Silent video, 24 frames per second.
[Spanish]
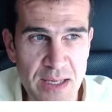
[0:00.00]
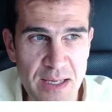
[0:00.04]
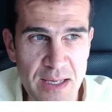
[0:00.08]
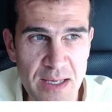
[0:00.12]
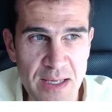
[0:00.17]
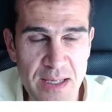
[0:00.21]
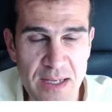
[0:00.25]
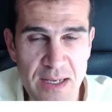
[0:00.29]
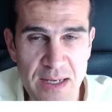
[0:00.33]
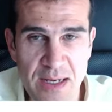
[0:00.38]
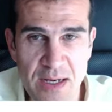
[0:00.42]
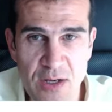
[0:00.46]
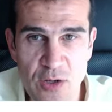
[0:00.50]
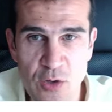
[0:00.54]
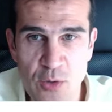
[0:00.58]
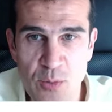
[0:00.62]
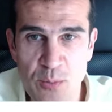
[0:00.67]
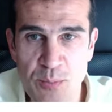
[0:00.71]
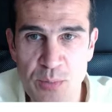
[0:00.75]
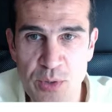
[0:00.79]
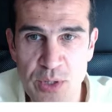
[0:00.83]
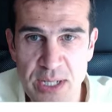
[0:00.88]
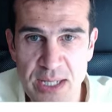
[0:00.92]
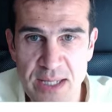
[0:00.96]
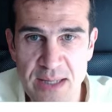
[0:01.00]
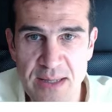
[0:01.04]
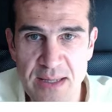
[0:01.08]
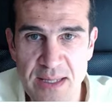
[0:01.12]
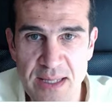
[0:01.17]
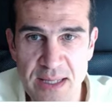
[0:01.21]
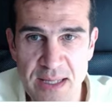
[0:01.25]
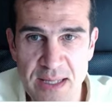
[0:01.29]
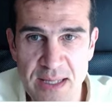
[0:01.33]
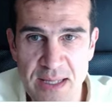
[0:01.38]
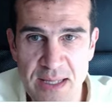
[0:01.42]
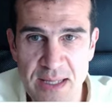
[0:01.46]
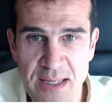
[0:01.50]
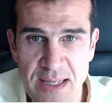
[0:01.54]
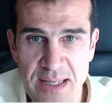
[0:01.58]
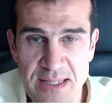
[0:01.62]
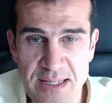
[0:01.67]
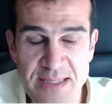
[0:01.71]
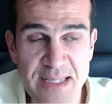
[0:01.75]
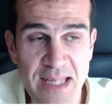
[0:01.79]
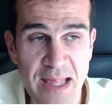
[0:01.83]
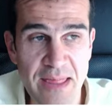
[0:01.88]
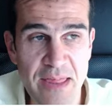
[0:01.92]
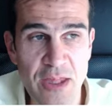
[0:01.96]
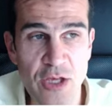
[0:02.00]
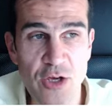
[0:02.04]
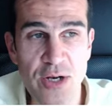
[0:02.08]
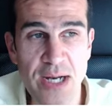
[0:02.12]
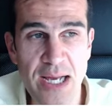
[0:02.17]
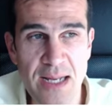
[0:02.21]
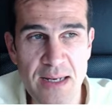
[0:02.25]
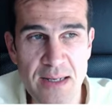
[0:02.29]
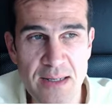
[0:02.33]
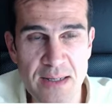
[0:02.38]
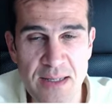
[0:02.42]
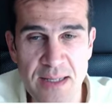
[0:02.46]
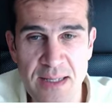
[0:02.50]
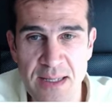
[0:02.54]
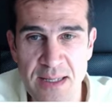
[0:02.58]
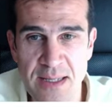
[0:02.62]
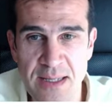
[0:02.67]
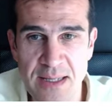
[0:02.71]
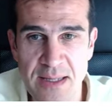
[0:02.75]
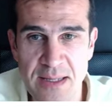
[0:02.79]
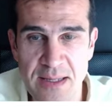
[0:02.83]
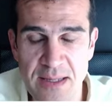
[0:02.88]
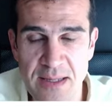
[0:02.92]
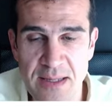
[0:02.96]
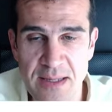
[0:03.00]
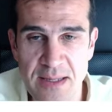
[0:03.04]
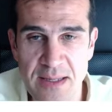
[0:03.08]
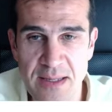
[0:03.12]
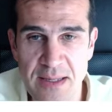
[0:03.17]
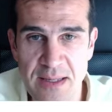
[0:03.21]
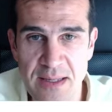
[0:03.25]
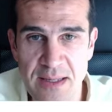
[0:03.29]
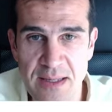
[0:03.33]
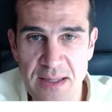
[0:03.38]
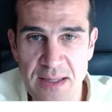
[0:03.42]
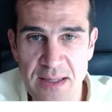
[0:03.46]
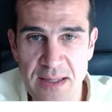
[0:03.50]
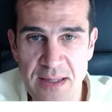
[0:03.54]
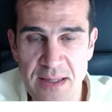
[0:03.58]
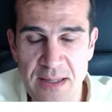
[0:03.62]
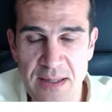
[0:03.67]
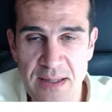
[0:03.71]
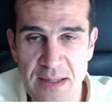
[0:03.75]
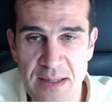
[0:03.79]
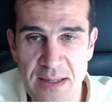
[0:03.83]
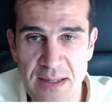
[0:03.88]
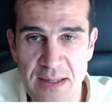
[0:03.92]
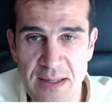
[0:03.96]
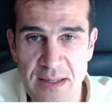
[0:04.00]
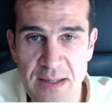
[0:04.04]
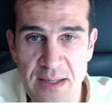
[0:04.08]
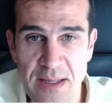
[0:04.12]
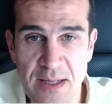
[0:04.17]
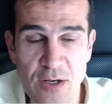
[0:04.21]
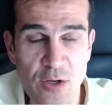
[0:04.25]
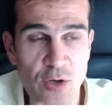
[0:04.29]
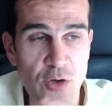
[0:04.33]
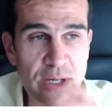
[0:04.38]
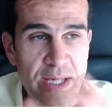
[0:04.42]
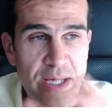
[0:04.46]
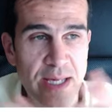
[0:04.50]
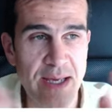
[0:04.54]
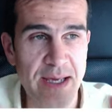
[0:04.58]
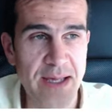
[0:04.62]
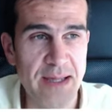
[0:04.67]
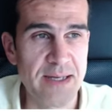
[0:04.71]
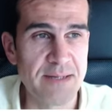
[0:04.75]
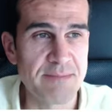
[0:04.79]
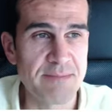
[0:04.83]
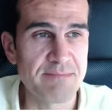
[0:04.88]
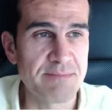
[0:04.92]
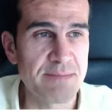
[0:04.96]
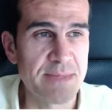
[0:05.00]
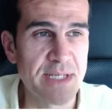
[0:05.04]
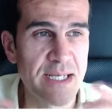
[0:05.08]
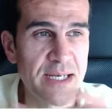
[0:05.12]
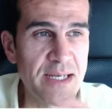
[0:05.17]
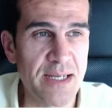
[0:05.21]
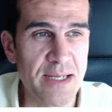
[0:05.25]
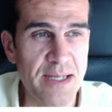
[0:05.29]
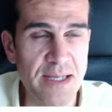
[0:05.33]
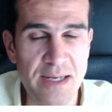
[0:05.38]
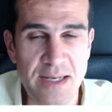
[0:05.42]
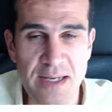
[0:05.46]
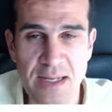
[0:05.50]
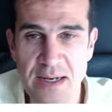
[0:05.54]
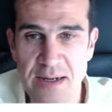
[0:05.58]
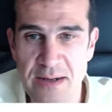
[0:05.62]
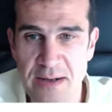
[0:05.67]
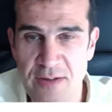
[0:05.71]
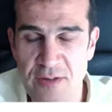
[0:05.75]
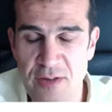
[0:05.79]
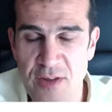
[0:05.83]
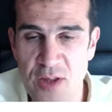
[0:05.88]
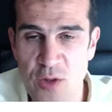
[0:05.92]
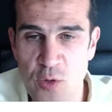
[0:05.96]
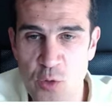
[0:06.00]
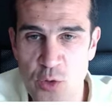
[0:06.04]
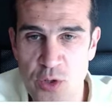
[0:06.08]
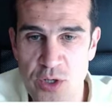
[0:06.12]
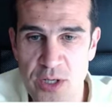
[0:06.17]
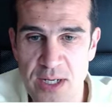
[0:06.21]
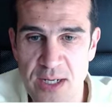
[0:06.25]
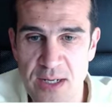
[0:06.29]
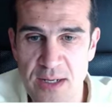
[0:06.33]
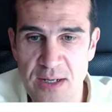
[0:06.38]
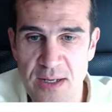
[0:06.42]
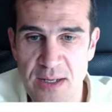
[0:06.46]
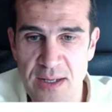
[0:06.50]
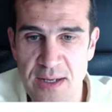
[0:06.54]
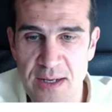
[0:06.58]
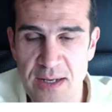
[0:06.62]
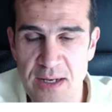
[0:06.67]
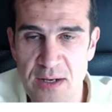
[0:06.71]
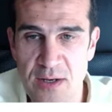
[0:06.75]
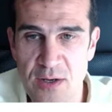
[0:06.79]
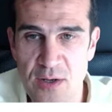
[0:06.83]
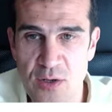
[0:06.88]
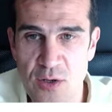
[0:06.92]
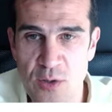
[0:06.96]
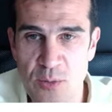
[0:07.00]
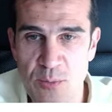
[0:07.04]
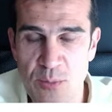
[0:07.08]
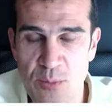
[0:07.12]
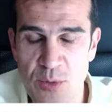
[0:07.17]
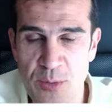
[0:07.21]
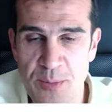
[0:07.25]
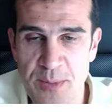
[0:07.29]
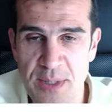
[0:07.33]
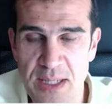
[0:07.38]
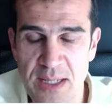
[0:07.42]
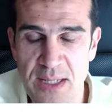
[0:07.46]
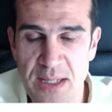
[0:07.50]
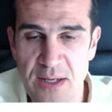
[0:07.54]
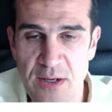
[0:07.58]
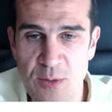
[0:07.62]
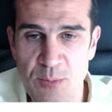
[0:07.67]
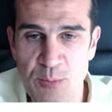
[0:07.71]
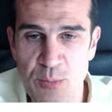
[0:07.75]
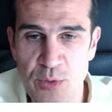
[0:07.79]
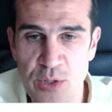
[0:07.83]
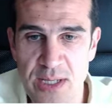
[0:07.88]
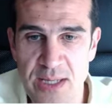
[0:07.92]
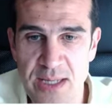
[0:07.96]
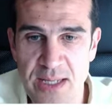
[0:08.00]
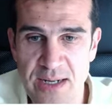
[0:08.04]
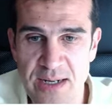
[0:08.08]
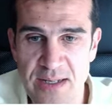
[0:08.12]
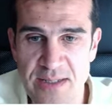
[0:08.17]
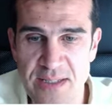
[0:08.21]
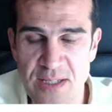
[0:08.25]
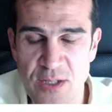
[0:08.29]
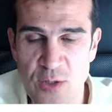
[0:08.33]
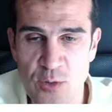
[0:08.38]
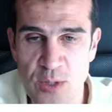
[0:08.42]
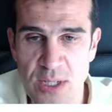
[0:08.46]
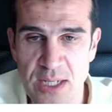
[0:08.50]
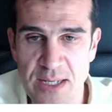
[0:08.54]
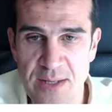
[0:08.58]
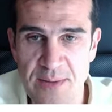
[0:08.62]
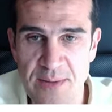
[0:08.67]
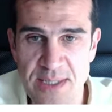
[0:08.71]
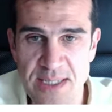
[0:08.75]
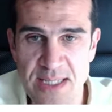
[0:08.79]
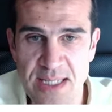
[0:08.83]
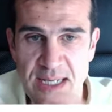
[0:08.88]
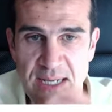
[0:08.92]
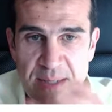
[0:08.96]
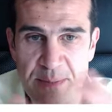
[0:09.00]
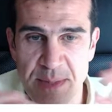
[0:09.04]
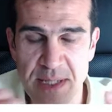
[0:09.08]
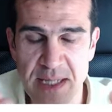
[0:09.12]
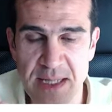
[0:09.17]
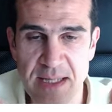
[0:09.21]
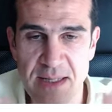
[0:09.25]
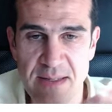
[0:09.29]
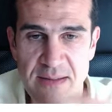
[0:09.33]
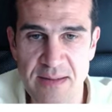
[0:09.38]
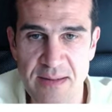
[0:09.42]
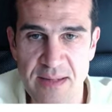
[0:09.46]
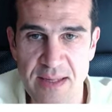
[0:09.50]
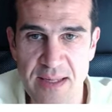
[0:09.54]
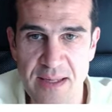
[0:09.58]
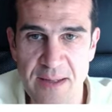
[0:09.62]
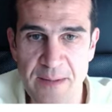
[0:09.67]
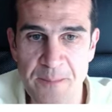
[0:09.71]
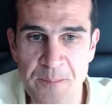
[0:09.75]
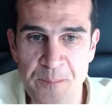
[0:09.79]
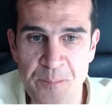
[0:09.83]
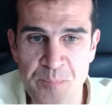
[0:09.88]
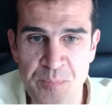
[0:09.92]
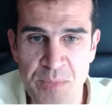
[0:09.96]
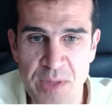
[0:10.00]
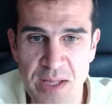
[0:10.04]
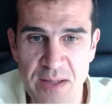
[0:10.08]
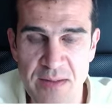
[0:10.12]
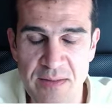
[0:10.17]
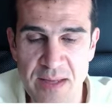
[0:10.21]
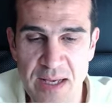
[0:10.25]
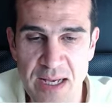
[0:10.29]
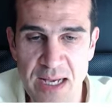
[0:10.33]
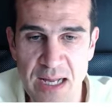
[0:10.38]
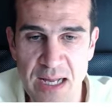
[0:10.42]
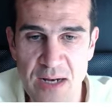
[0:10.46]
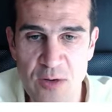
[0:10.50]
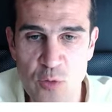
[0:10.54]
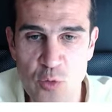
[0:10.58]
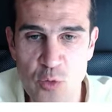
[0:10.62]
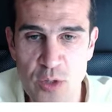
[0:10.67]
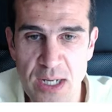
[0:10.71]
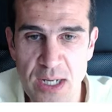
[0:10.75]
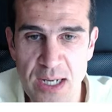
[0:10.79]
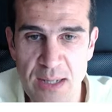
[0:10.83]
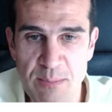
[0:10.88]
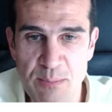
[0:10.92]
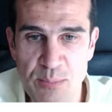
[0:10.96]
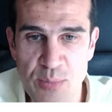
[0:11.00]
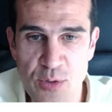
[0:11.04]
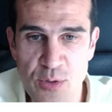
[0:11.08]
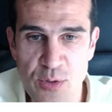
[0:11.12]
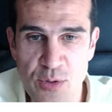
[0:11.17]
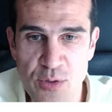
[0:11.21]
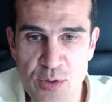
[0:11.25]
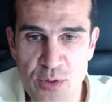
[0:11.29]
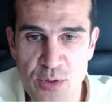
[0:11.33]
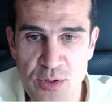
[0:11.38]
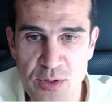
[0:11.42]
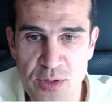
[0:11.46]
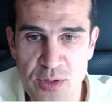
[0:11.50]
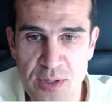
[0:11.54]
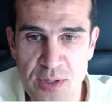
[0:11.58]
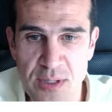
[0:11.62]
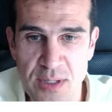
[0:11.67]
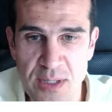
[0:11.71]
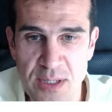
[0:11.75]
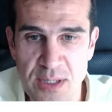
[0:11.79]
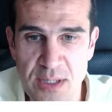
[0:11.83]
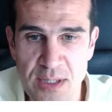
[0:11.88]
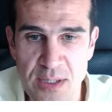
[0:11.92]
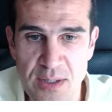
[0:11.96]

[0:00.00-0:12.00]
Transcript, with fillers: en el componente estacional y, y en lo que queda, en, e, el residuo, en el, componente residual, que básicamente se, calcula por,